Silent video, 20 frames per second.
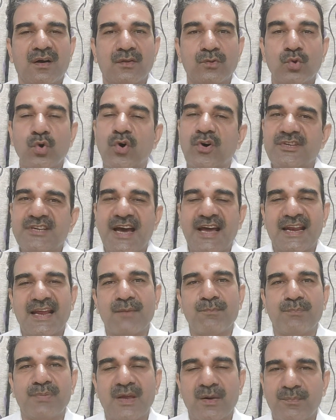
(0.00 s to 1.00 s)
दो हजार
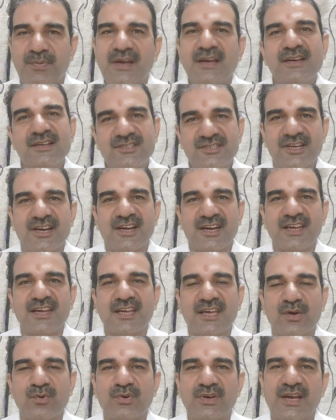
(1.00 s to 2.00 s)
एम्पियर पे सेटिंग
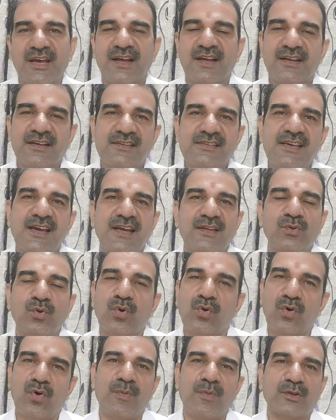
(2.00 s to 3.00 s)
की हुई है ये
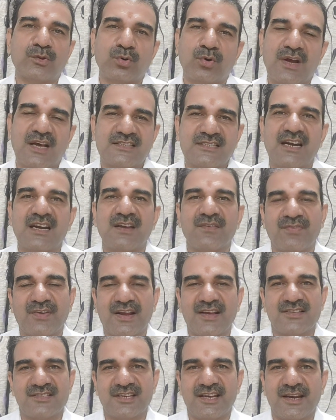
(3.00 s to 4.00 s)
दोनों में थोड़ा सा
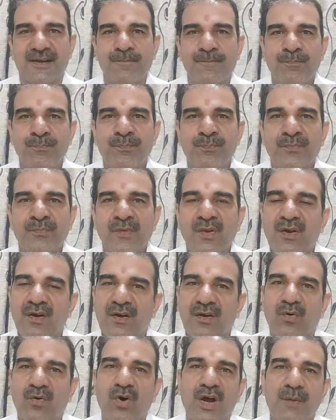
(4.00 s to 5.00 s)
डिफरेंस है
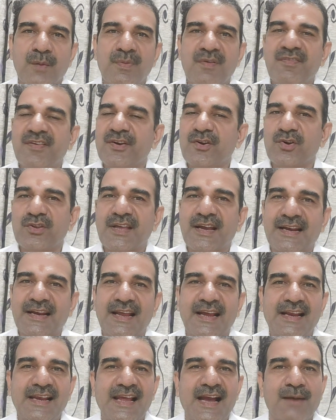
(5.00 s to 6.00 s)
और भी वीडियो
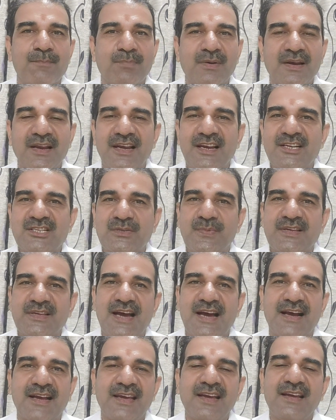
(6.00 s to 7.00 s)
देखने के लिए आप प्ले लिस्ट में
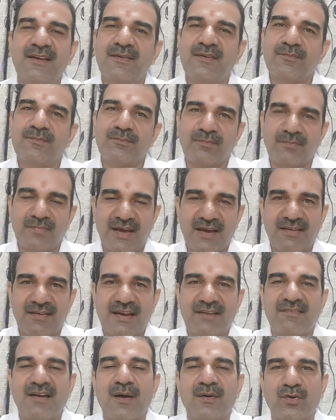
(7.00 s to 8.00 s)
जाके
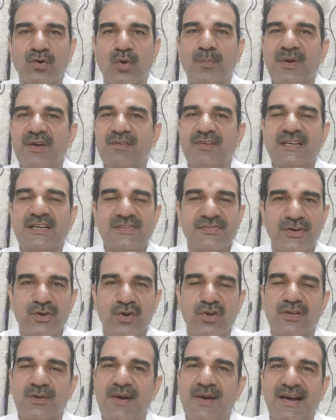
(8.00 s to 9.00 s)
मैंने वहाँ टॉपिक वाइज
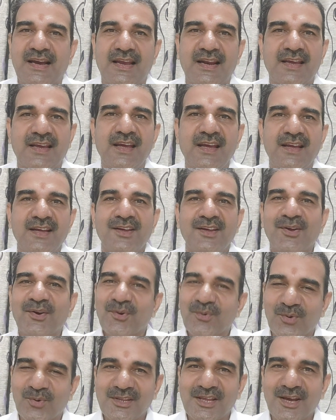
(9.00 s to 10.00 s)
वीडियो जमा के रखे
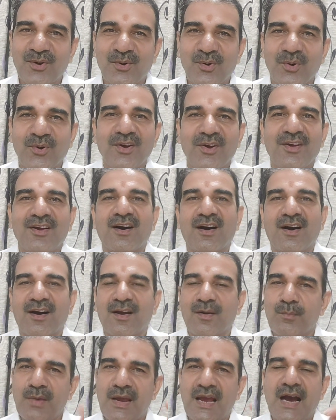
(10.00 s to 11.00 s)
वो देखो
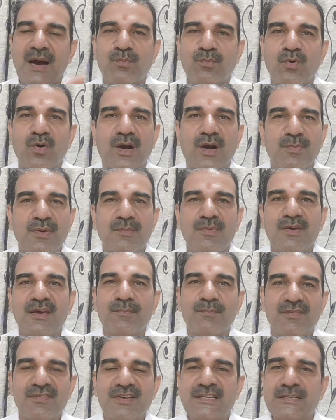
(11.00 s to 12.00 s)
और मैं आपको कभी भी
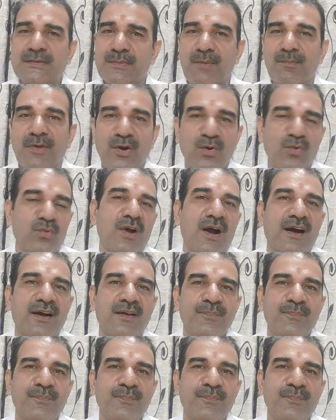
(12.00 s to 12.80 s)
भविष्य में मिलूंगा